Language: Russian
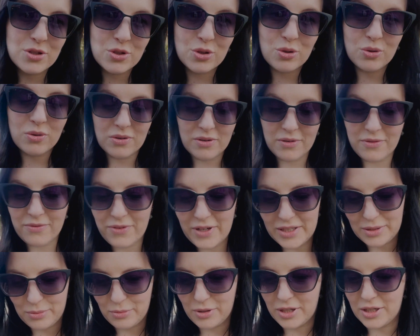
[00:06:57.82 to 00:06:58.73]
что в
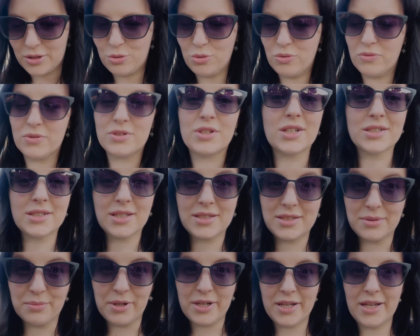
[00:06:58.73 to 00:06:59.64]
этом году, вот сейчас
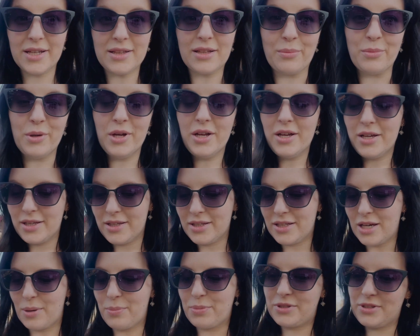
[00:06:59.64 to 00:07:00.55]
этим летом,
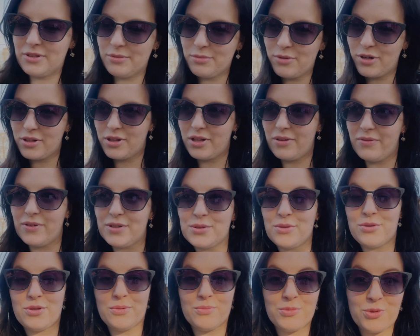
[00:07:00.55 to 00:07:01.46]
я поснимаю для вас
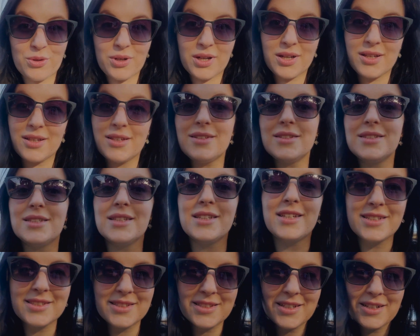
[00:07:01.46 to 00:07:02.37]
очень много
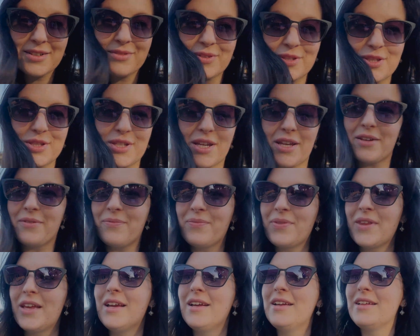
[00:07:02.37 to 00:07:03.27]
интересных вещей.
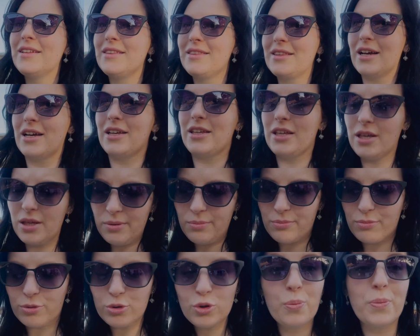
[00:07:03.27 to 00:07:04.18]
Да, и
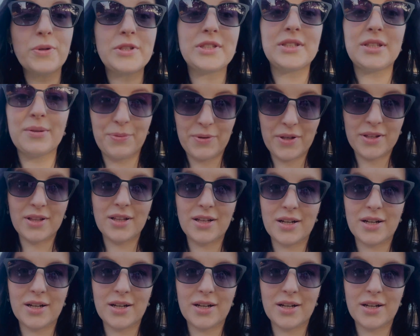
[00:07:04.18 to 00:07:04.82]
буду постепенно